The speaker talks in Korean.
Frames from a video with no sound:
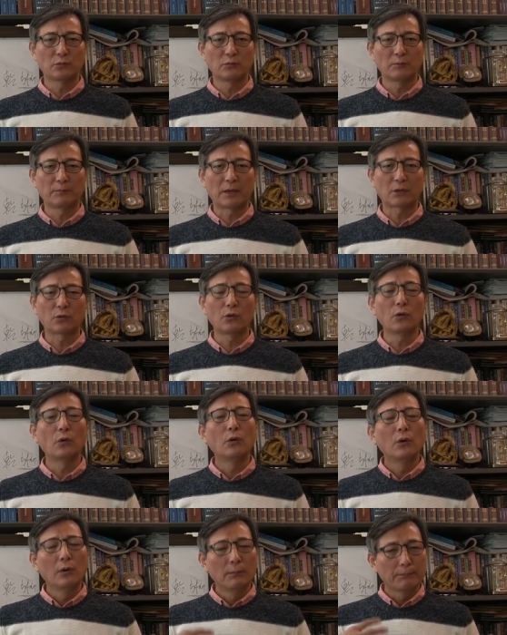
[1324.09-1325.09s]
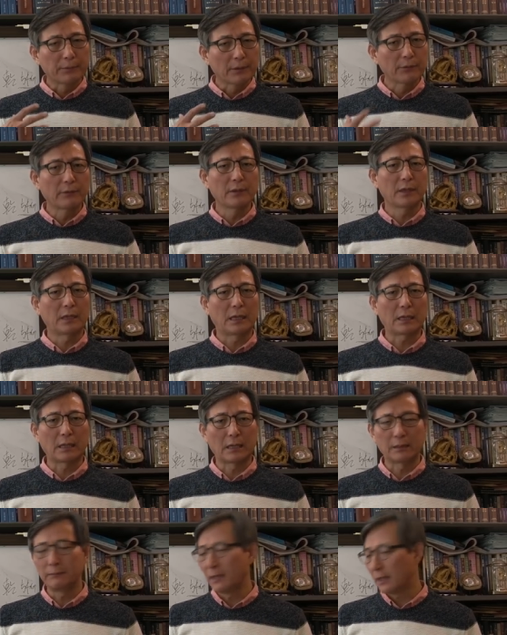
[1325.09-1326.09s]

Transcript: 좋으면 바로 병원 가라 이